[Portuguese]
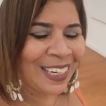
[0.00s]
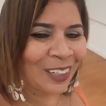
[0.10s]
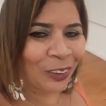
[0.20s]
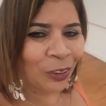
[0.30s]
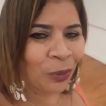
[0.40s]

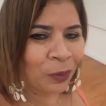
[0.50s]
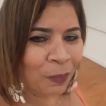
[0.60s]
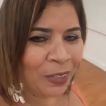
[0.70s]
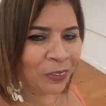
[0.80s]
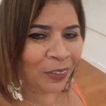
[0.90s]
Eu estou no
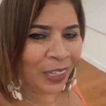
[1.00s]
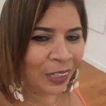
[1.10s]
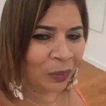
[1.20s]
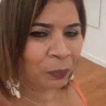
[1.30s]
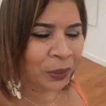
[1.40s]
Espaço
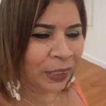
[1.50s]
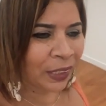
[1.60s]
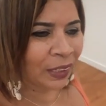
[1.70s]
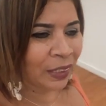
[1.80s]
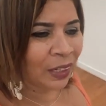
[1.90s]
Correio
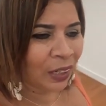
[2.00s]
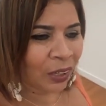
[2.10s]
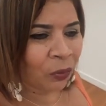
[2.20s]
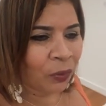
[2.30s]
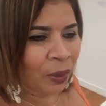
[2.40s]
porque
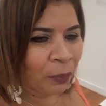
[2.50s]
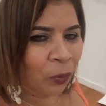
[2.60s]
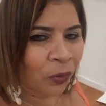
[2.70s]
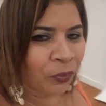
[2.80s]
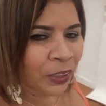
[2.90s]
eu, a meu
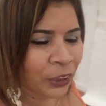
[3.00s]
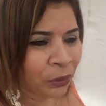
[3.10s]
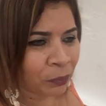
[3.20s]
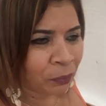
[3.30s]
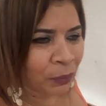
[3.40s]

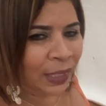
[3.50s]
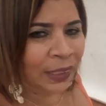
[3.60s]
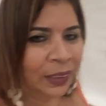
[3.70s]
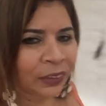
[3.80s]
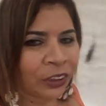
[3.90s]
convite, uma
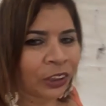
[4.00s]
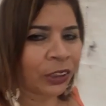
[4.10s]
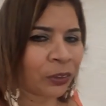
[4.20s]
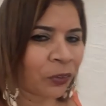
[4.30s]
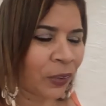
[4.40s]
grande
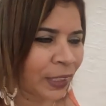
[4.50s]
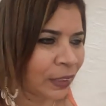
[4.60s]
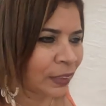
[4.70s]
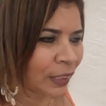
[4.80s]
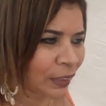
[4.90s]

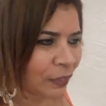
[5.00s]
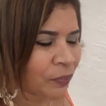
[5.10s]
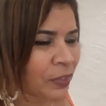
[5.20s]
escritora, né,